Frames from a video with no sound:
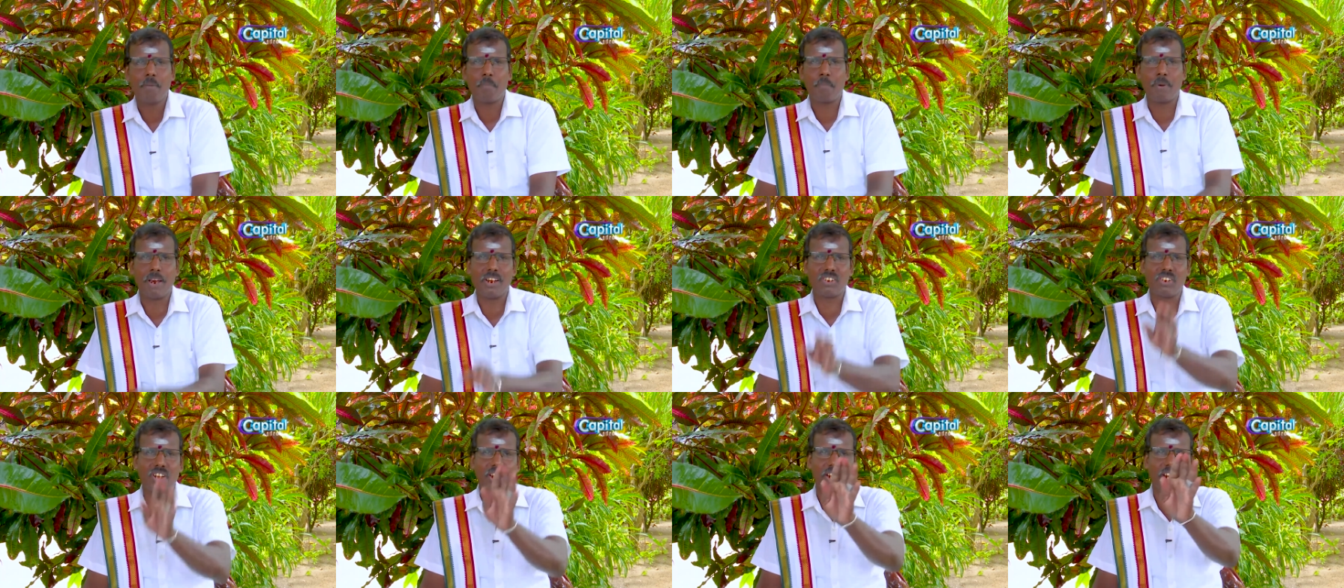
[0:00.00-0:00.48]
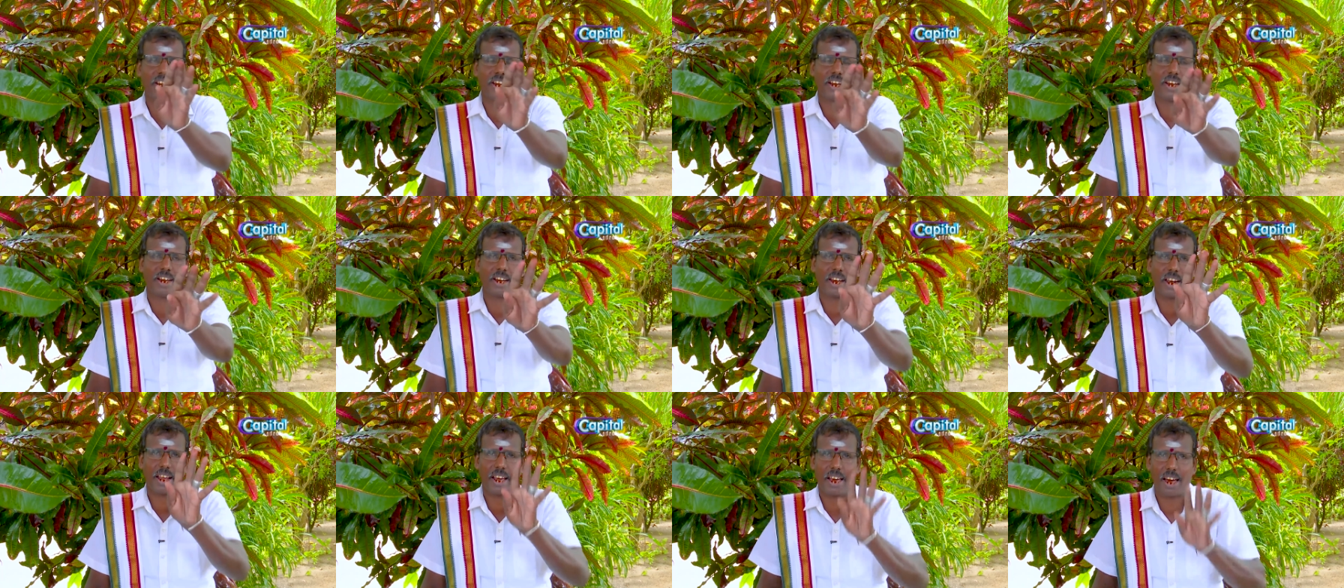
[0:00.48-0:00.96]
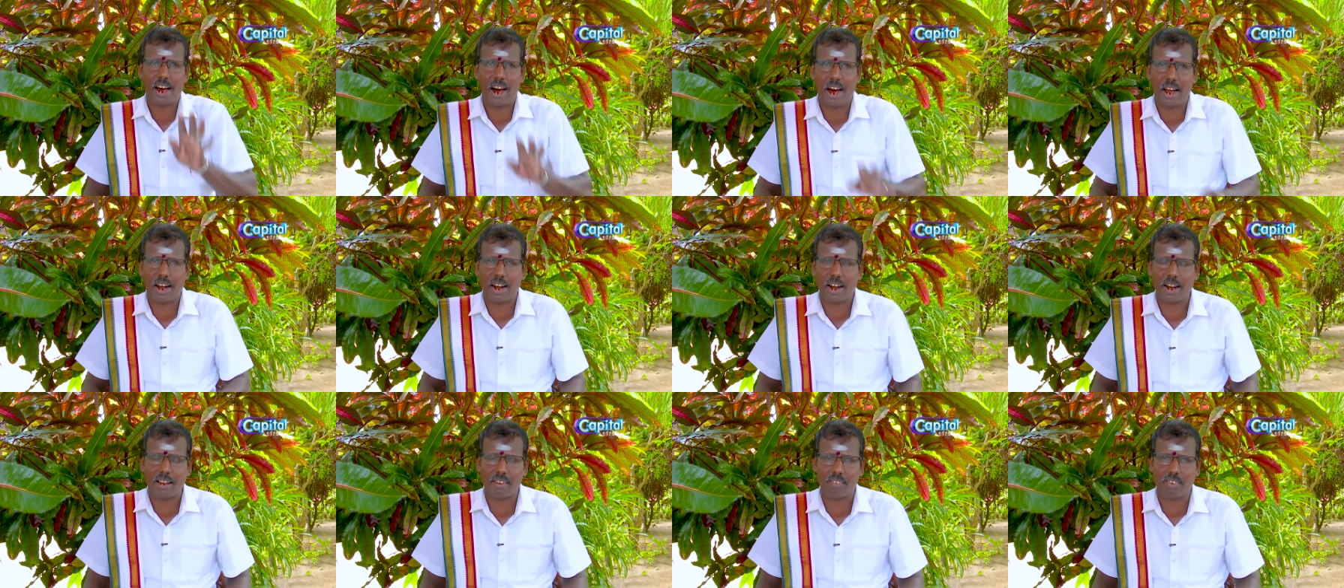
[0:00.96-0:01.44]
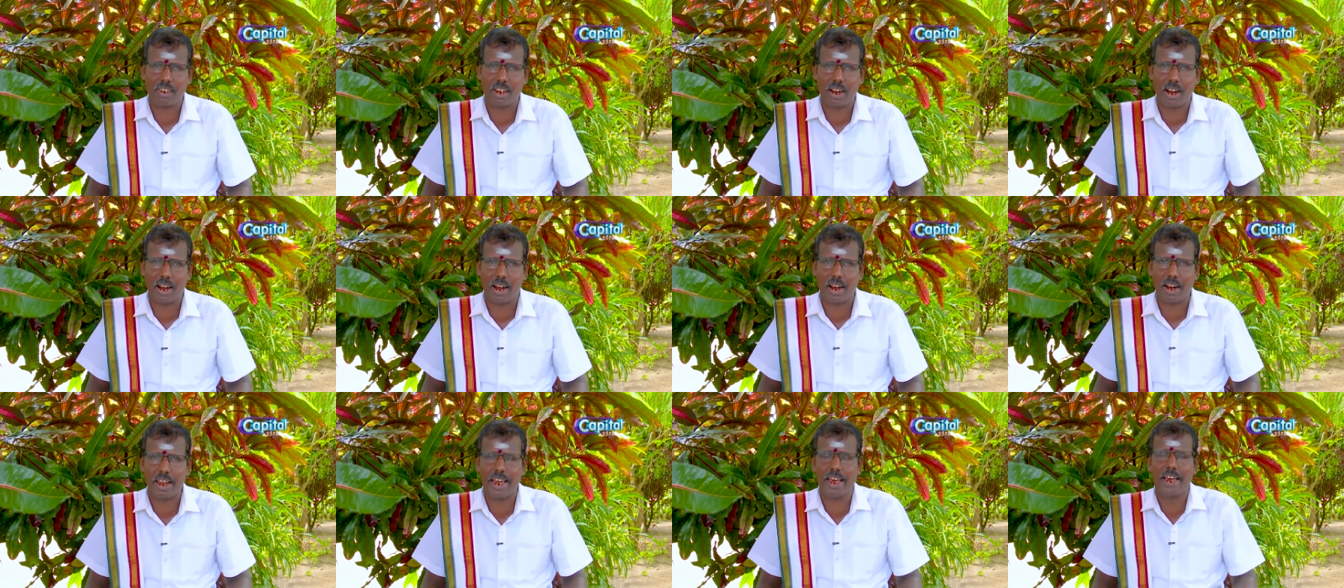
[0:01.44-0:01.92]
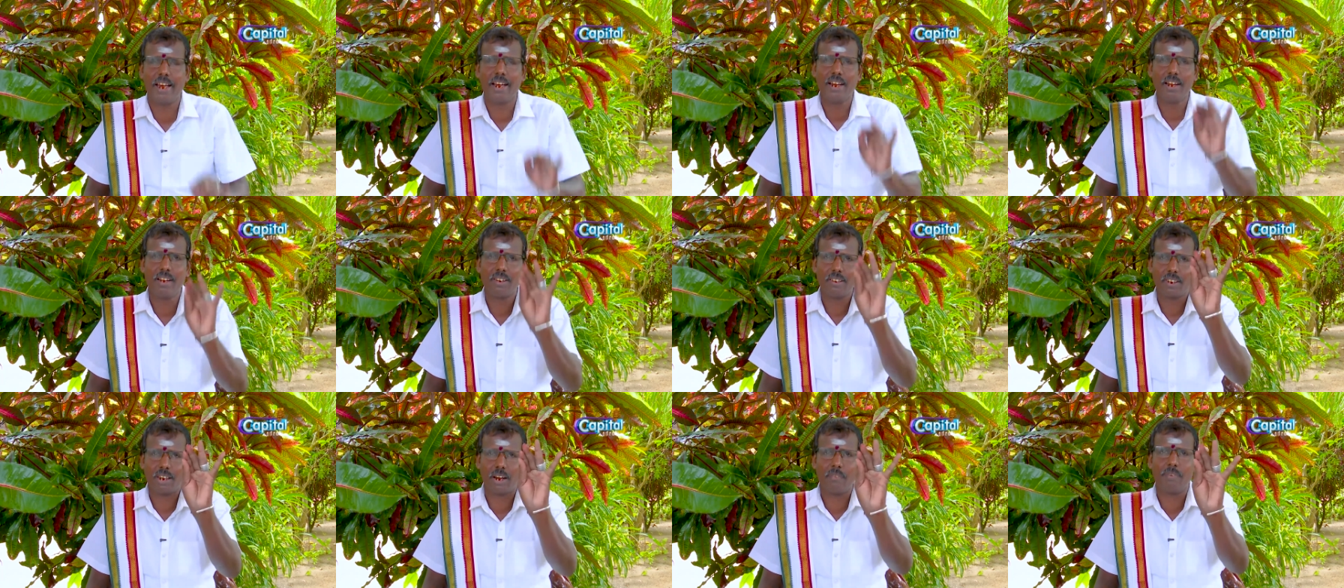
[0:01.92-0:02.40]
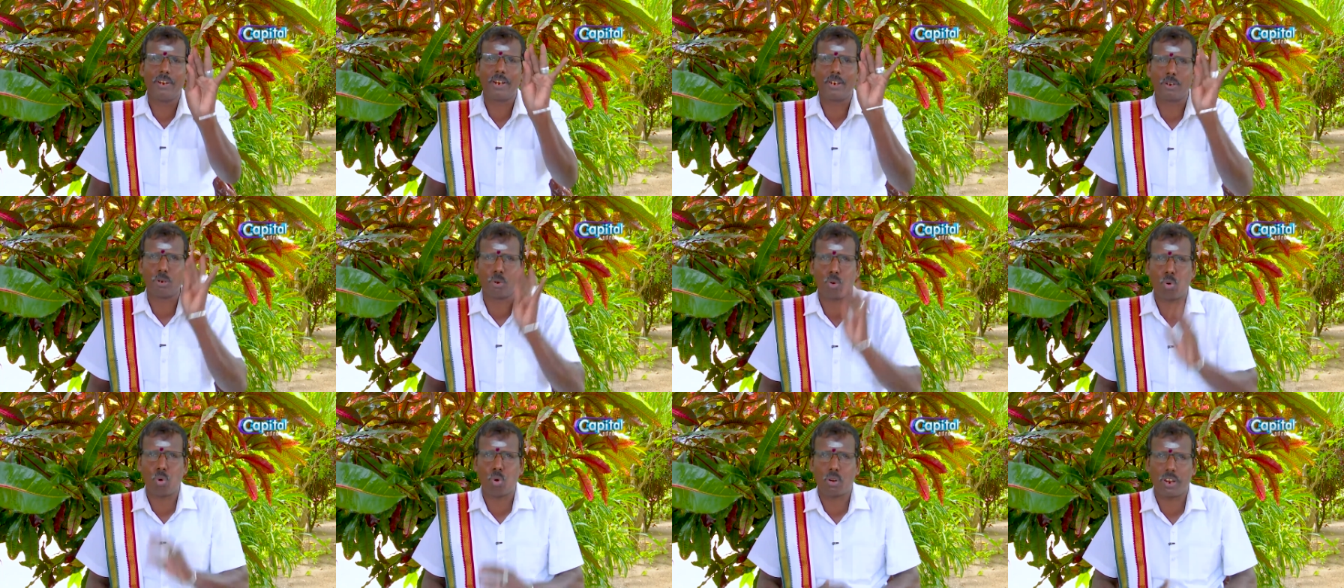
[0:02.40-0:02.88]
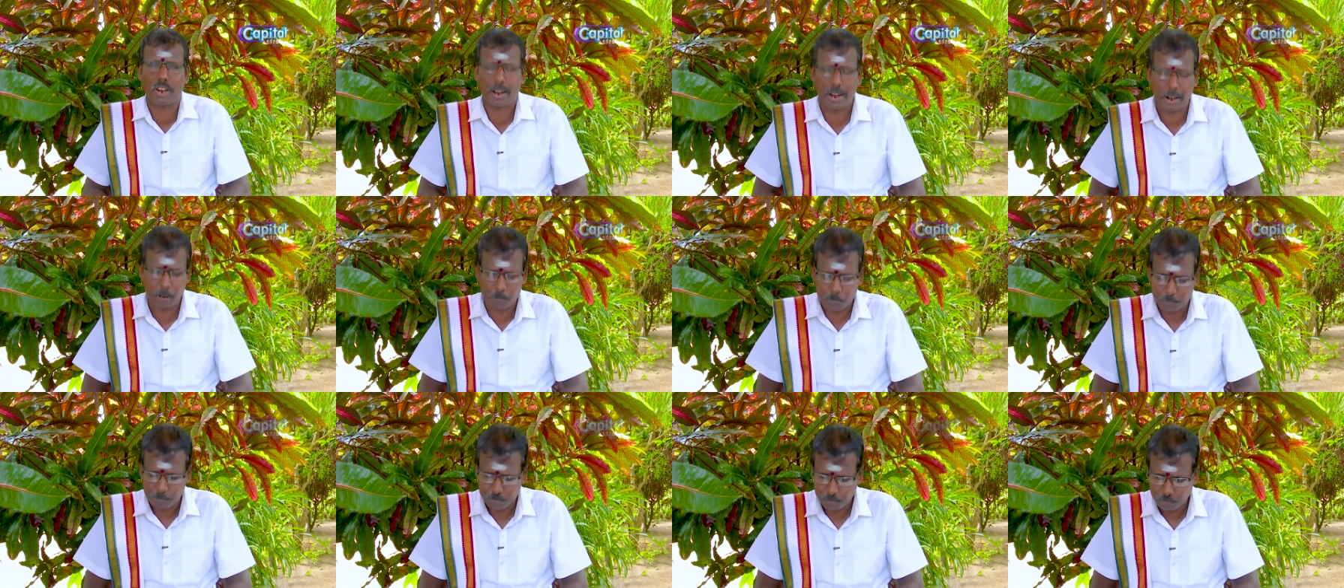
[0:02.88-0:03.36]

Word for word: பேசியிருக்கிற காரணத்தினாலே தவிர்த்து கொள்கிறேன்